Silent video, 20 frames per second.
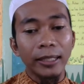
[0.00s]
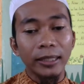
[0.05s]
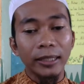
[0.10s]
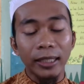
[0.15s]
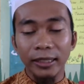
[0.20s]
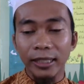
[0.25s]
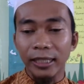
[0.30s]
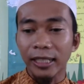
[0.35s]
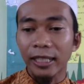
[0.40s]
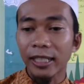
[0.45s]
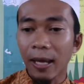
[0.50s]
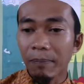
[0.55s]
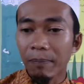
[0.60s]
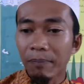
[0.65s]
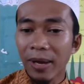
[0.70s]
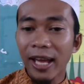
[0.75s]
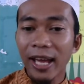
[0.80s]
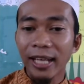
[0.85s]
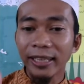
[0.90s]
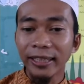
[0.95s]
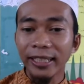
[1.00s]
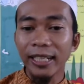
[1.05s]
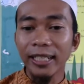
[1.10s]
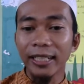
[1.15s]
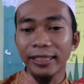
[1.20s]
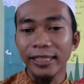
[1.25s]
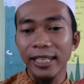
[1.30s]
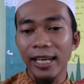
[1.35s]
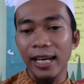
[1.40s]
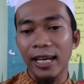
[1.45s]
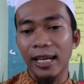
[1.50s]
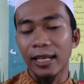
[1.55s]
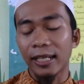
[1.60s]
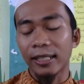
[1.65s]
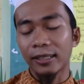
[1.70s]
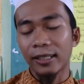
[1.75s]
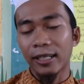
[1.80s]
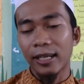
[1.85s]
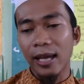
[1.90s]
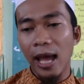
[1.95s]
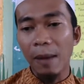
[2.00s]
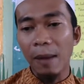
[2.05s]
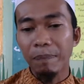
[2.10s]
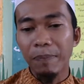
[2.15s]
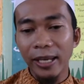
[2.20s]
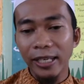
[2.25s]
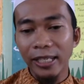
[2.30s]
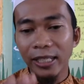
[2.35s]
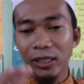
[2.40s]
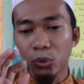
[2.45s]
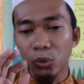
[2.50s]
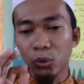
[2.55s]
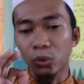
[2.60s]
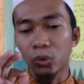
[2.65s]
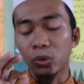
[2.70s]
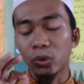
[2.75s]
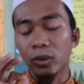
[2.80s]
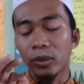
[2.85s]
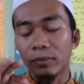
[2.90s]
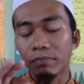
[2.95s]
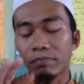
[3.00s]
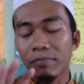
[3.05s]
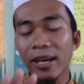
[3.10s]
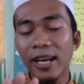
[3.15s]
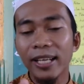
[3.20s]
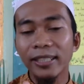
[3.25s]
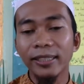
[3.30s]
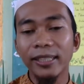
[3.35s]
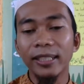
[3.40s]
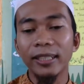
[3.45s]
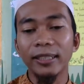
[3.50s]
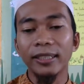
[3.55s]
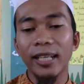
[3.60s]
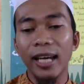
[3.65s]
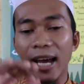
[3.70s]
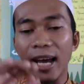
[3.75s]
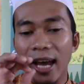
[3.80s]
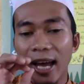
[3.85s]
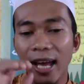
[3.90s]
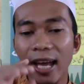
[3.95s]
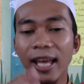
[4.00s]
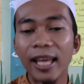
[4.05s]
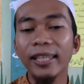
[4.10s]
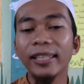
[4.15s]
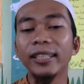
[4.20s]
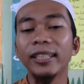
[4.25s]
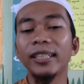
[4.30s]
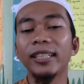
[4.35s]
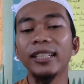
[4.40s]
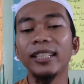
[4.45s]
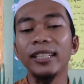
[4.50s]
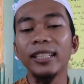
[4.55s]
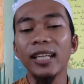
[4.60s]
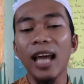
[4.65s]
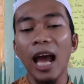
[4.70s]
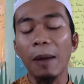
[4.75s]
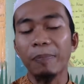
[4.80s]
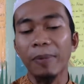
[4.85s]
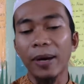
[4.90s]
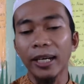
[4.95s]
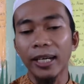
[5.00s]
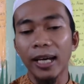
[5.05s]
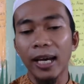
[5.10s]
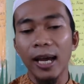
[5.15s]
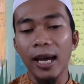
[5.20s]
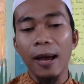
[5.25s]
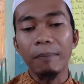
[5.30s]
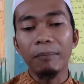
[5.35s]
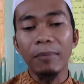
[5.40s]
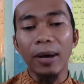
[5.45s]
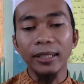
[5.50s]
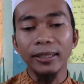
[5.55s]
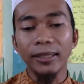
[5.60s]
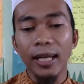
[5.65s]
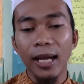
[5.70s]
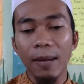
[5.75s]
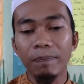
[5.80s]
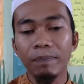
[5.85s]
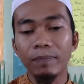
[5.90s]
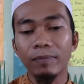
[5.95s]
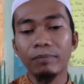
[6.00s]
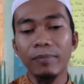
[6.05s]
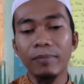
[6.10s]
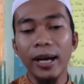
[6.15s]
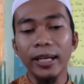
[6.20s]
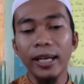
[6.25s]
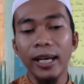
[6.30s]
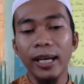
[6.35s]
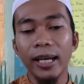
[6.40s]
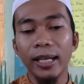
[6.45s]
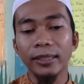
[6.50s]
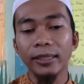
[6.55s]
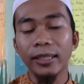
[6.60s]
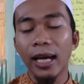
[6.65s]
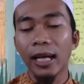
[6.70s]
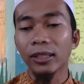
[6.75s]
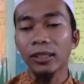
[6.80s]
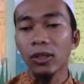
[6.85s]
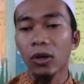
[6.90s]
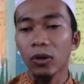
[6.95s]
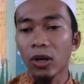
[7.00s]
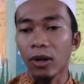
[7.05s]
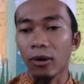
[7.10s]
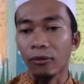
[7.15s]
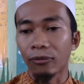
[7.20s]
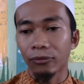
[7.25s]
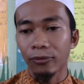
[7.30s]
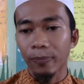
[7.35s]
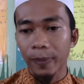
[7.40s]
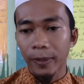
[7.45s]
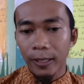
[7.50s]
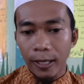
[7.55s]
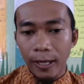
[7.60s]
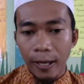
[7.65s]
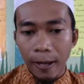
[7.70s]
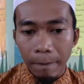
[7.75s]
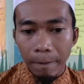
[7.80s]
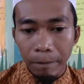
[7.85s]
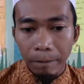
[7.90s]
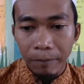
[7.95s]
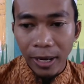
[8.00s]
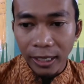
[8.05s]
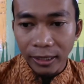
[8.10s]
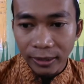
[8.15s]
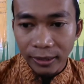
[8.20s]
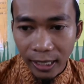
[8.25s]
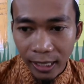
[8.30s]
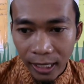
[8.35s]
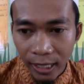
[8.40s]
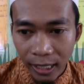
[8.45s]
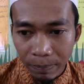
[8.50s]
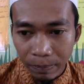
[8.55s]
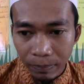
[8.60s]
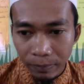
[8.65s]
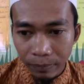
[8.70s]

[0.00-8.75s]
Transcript: Kita tanya, matilka. Apa itu? Matilka. Hazihi, apakah maktab, mak'at, atau rof? Maktab,